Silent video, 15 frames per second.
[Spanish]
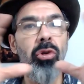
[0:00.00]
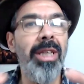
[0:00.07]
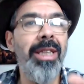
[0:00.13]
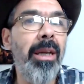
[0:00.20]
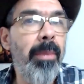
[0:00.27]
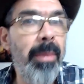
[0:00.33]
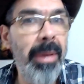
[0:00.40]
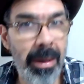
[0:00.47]
eso
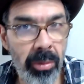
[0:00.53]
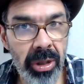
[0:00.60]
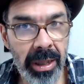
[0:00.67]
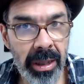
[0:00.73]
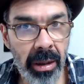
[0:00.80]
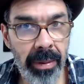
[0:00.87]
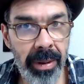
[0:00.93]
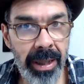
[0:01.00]

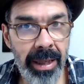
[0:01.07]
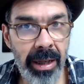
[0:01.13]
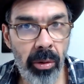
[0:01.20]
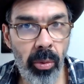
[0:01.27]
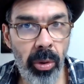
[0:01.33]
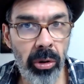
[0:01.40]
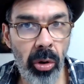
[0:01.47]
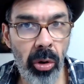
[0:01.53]
determinamos a través
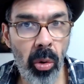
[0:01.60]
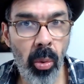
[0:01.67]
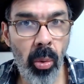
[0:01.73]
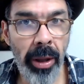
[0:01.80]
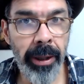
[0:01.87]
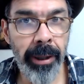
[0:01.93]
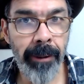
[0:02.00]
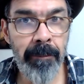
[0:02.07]
de nuestro
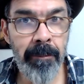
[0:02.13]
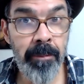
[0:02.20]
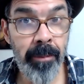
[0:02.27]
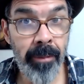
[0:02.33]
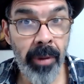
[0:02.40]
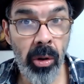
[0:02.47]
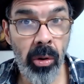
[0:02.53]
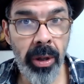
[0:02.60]
encuadre.
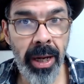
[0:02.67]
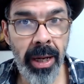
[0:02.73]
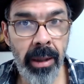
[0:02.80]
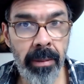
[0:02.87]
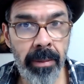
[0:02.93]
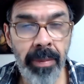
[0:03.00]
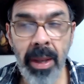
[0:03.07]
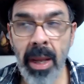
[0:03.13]
¿Ok?
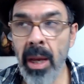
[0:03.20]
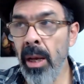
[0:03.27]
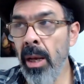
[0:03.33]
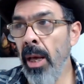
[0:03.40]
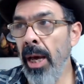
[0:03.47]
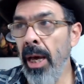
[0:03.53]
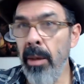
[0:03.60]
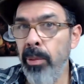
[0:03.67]

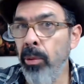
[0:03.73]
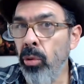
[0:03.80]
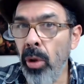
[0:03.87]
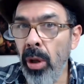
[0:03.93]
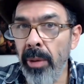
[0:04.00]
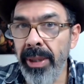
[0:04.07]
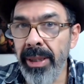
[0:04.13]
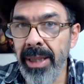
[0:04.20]
El
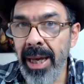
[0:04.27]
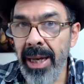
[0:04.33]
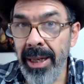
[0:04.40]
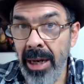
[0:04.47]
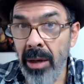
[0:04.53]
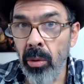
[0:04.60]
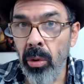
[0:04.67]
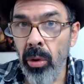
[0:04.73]
punto de vista,
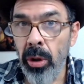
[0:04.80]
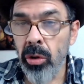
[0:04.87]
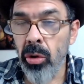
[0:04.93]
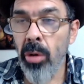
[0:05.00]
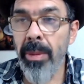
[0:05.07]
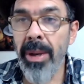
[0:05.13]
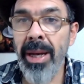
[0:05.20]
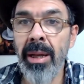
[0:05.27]
el ángulo de
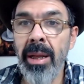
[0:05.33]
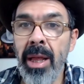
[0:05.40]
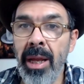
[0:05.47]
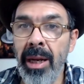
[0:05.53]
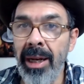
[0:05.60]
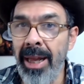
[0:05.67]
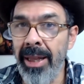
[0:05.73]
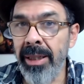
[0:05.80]

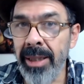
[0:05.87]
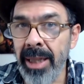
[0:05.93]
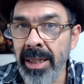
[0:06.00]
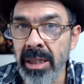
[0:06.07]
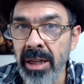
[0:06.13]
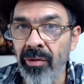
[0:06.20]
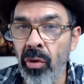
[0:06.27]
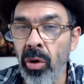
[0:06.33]
toma, la
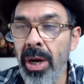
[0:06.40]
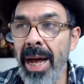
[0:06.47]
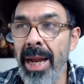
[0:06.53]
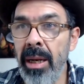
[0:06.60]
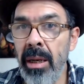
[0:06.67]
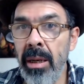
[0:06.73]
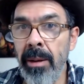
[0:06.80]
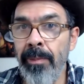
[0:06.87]
distancia
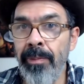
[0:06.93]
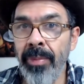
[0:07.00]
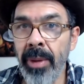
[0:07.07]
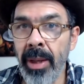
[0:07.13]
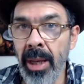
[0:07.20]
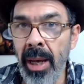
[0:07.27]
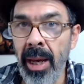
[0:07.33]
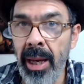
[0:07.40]
focal,
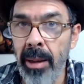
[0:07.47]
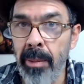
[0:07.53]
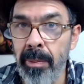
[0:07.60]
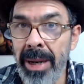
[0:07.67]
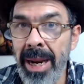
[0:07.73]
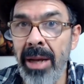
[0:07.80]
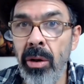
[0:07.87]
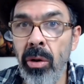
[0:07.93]

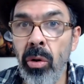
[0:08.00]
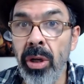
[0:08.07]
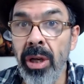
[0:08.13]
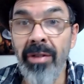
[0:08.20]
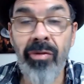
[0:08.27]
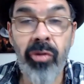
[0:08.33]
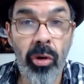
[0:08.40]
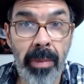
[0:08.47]
el plano
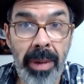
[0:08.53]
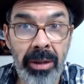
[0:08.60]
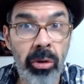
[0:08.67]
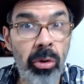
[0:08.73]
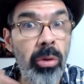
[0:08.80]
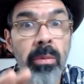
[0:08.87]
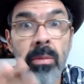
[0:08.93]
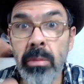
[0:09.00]
y el
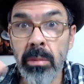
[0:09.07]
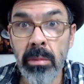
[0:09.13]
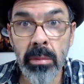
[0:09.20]
formato.